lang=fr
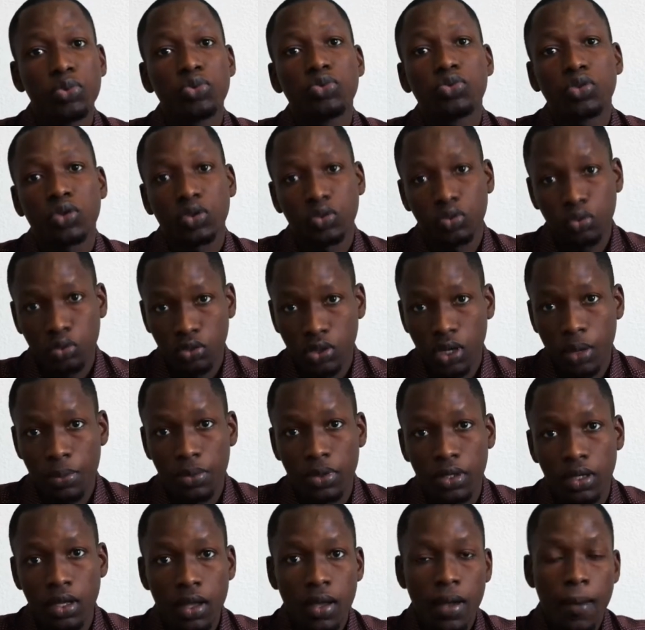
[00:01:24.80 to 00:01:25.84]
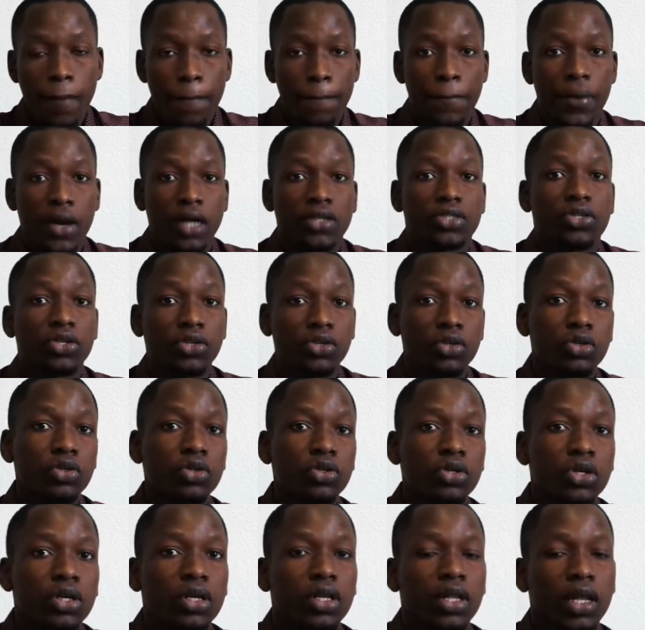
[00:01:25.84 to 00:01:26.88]
plus redoutables parce
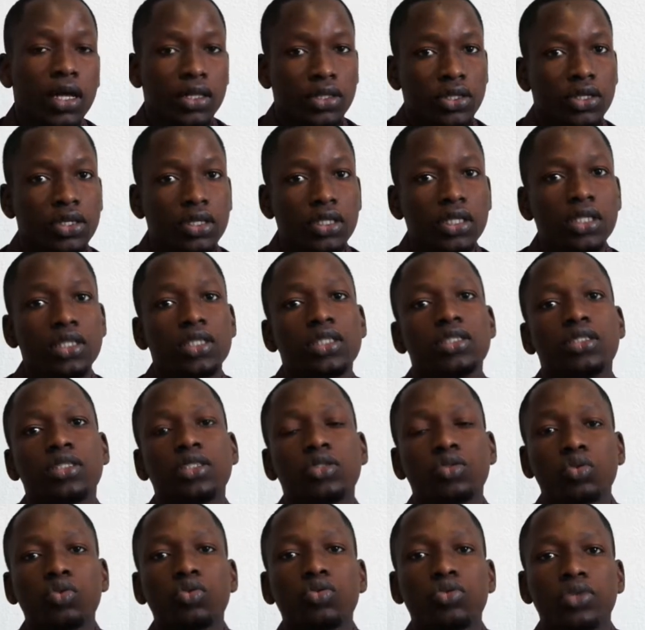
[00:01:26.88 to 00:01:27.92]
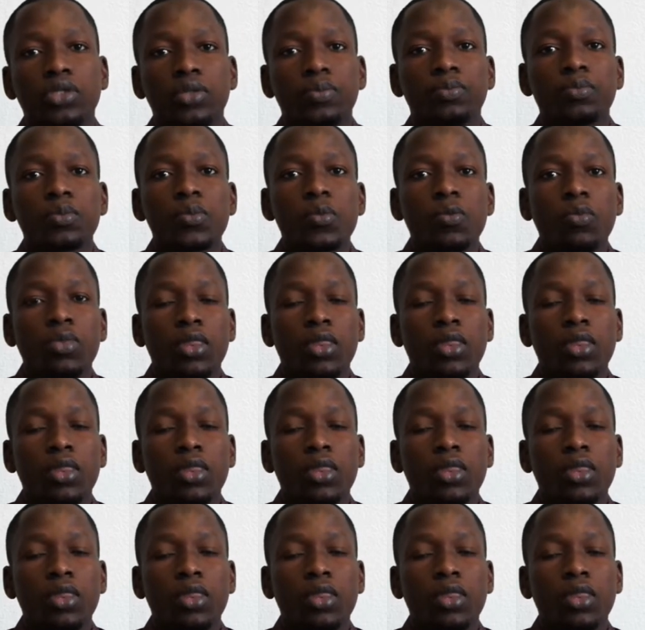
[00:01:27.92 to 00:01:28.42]
que là-dedans ils y trouvent